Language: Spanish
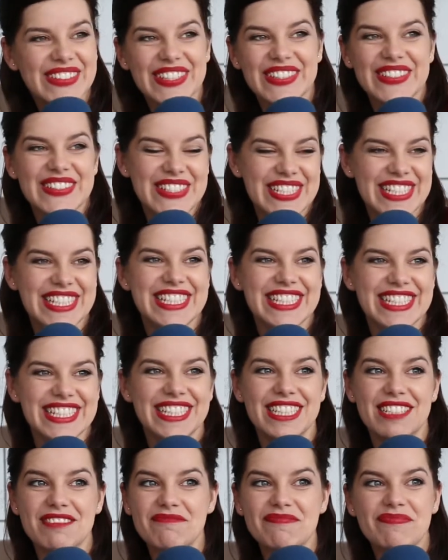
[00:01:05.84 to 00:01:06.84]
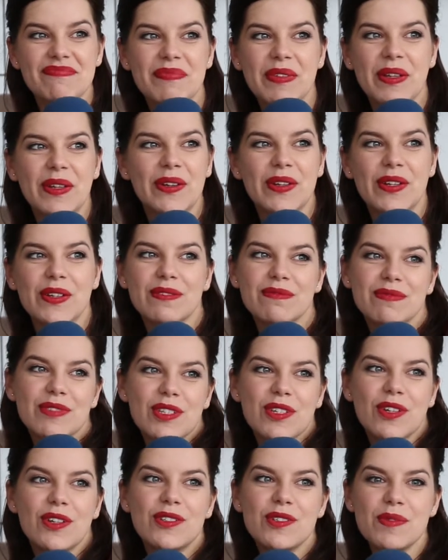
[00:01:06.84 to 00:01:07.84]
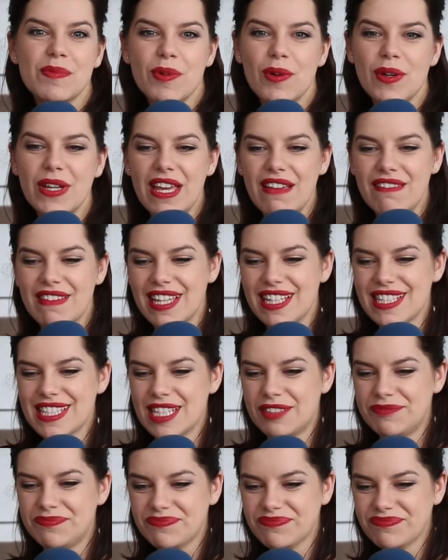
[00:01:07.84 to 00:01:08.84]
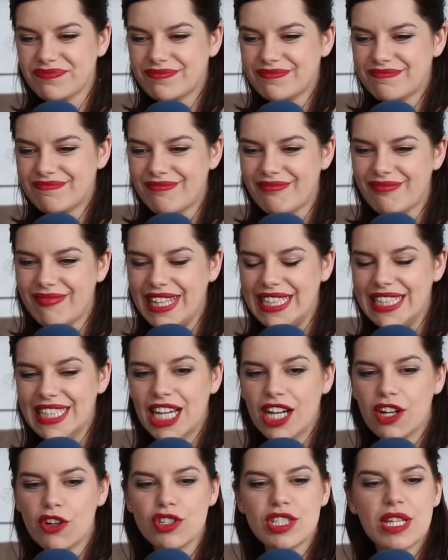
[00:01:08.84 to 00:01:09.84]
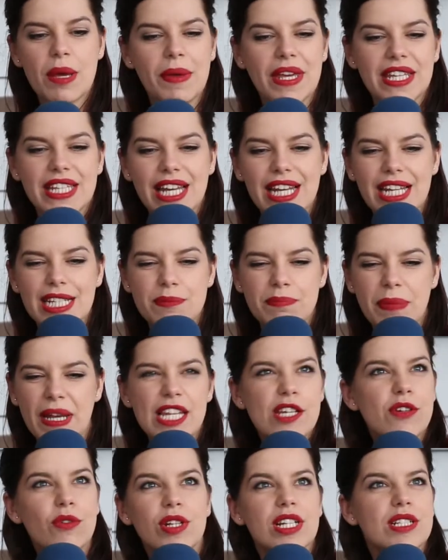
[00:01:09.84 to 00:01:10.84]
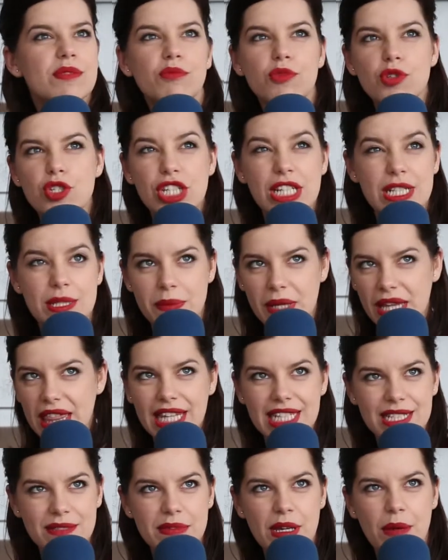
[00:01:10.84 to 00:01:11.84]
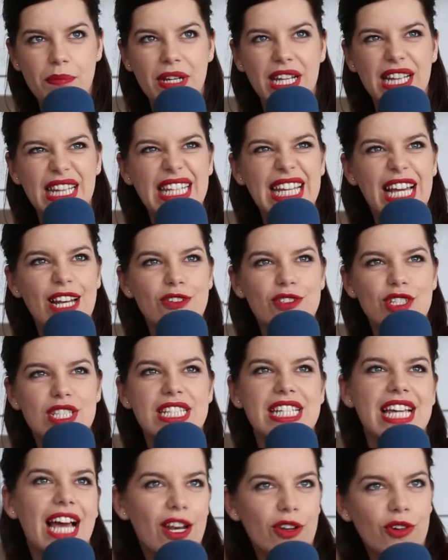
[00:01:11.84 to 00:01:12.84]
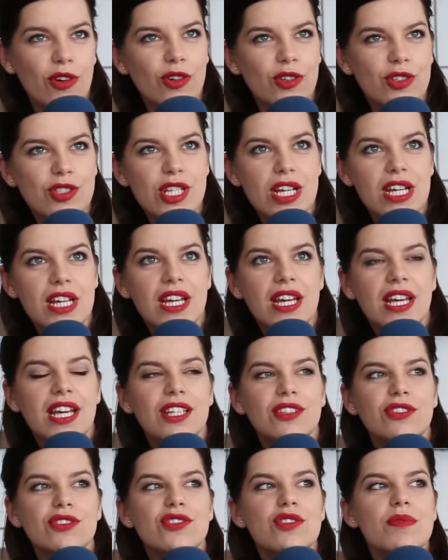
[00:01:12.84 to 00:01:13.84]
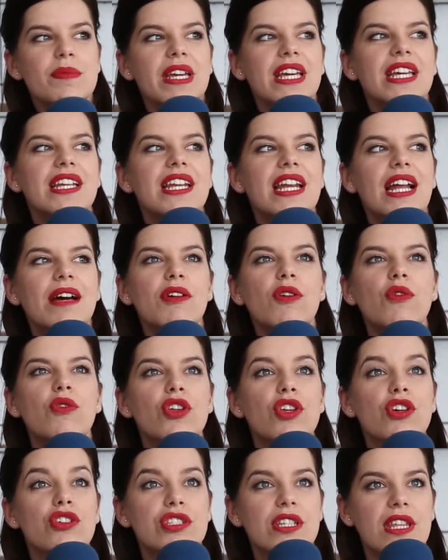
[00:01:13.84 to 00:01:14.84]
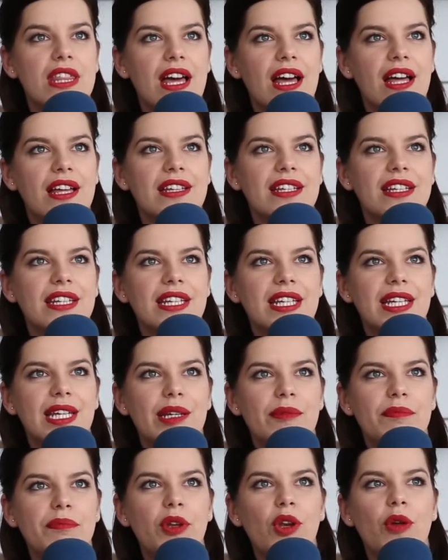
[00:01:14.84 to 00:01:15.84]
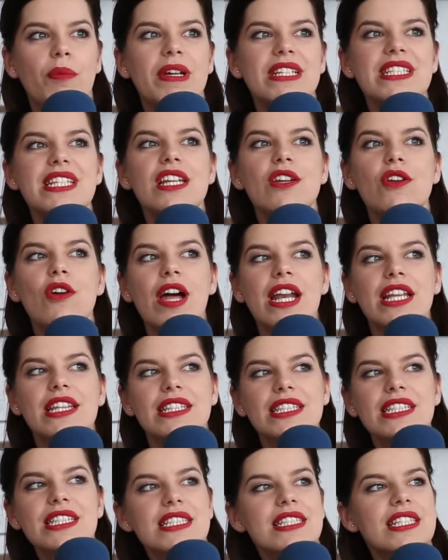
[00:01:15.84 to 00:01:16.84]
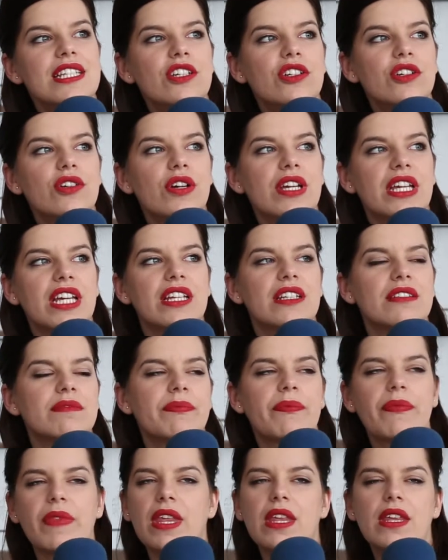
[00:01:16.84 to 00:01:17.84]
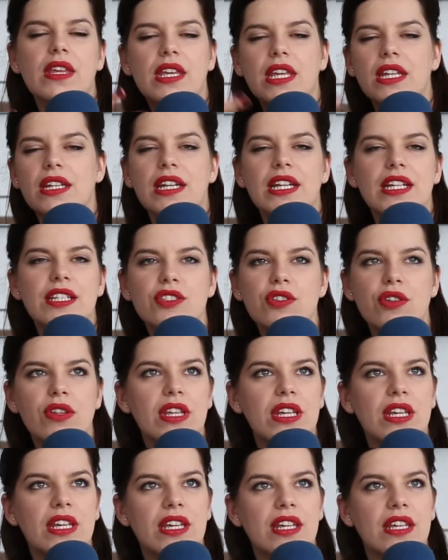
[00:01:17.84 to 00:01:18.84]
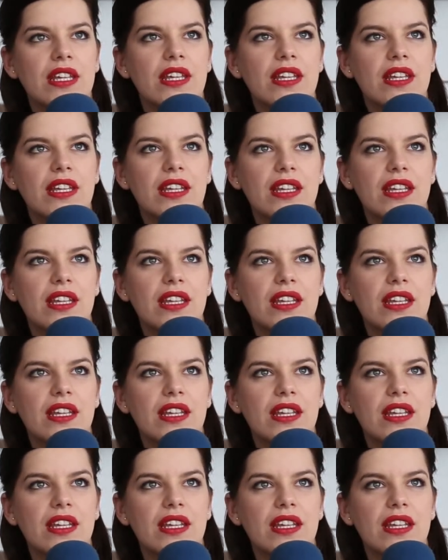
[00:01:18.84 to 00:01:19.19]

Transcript: pero sí, sí, pero yo supongo que había esa cosa, veía las películas muchas veces, me aprendía los diálogos, todo eso me generaba curiosidad, pero más en lo artístico que en, el hecho de,